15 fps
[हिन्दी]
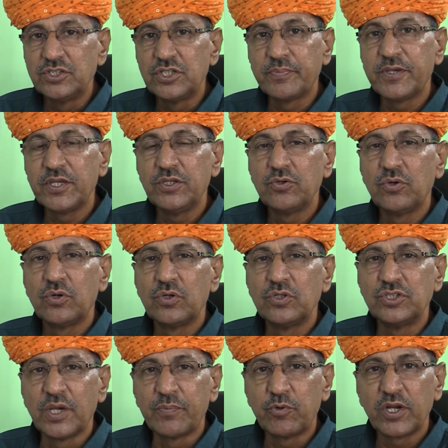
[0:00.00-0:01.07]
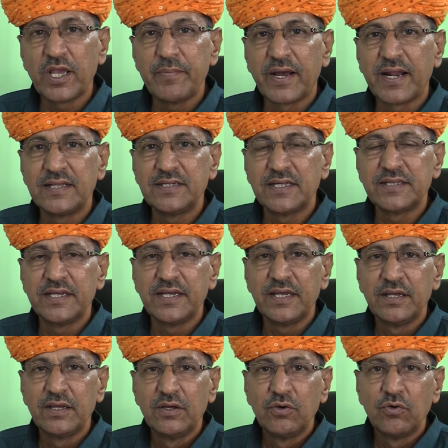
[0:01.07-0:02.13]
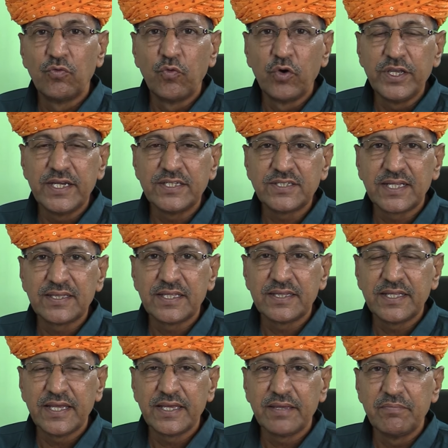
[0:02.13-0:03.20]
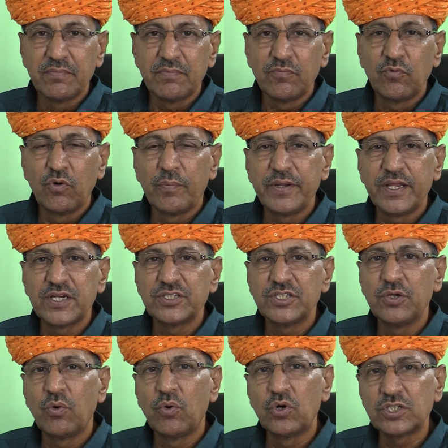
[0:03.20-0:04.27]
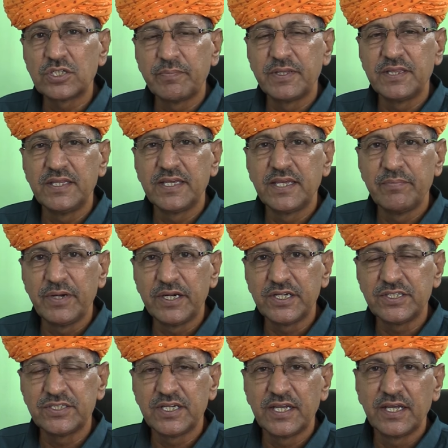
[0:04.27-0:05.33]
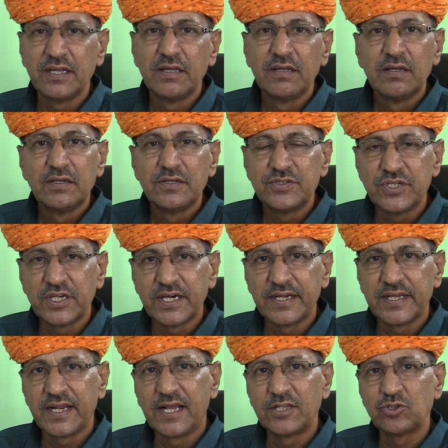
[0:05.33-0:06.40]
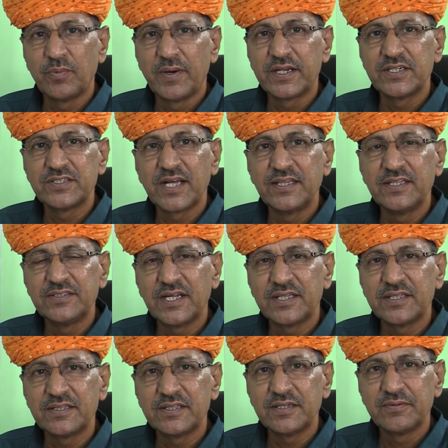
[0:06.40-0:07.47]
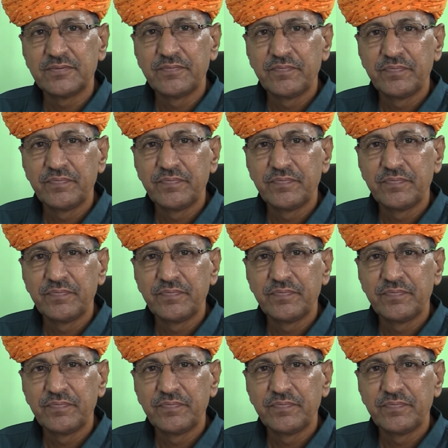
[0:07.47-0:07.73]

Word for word: जबकि जो जयपुर के महाराजा थे वो ये चाहते थे कि वो अपने किसी और संबंधी की बेटी से सिकर के राजकुमार की शादी चाहते थे